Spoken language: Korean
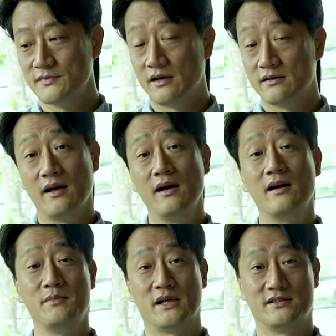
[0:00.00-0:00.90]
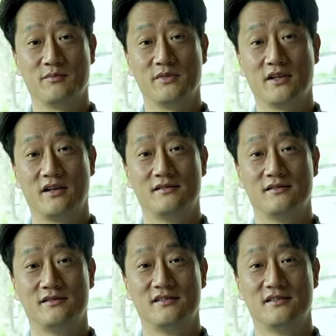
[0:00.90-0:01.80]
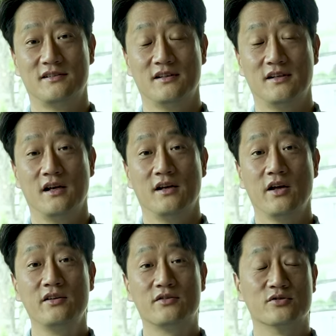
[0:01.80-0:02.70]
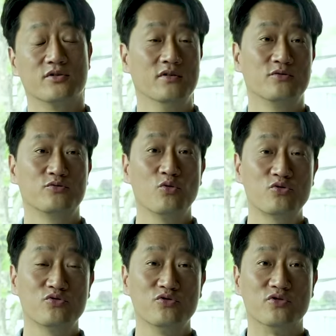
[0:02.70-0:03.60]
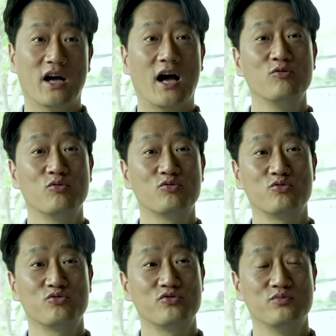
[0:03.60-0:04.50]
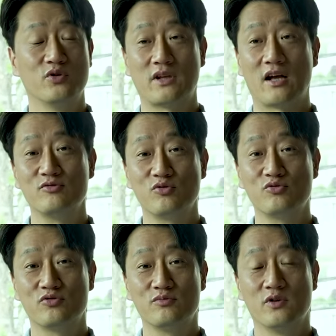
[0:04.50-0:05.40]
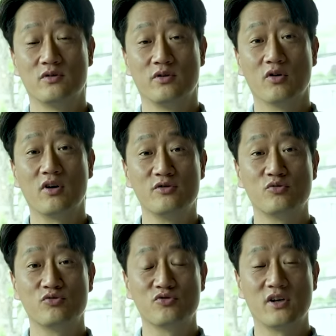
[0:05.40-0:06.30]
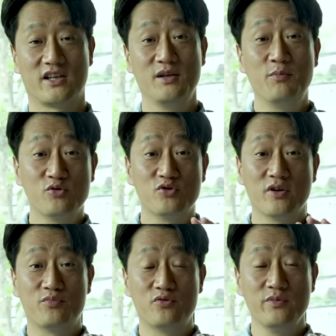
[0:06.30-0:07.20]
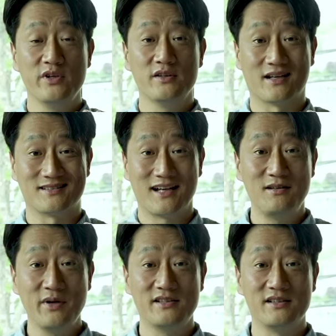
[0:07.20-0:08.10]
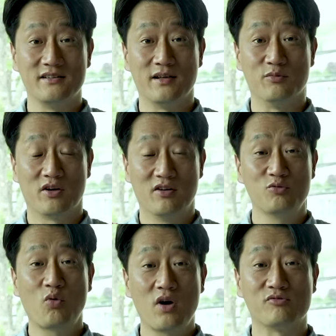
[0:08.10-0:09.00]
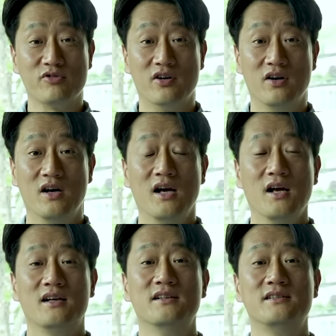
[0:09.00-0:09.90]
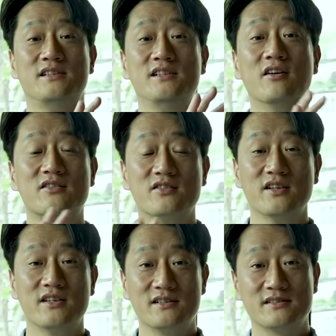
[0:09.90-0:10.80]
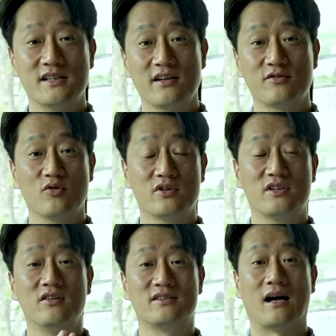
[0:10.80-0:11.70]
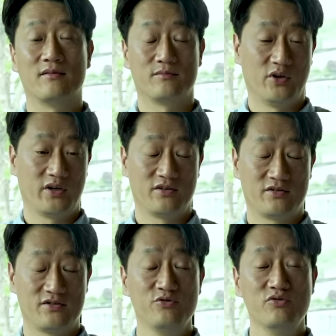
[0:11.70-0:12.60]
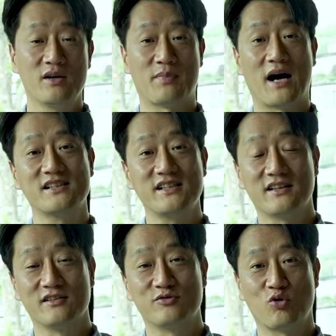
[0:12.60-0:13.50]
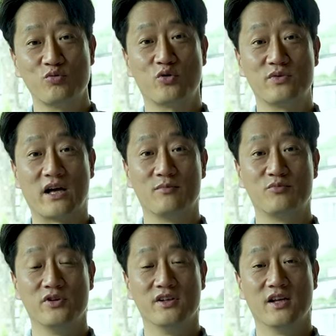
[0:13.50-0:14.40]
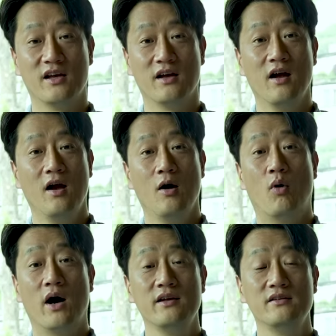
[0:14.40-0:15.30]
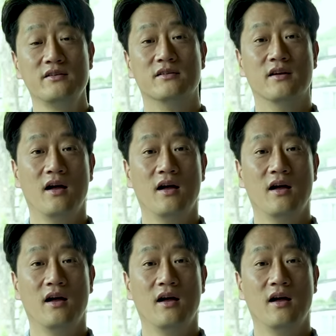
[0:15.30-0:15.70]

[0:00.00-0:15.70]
다양한 맛이 나. 예를 들어서 소주는 안동 소주든 뭐 다른 소주든 뭐 여러 가지 소주가 기본적인 풍미는 다 쌀 베이스이기 때문에 그건 똑같고요. 그 지역적인 특색 또는 그걸 다 뭐 이렇게 증류하는 방식에 따라서 조금 조금 다를 뿐인데 와인은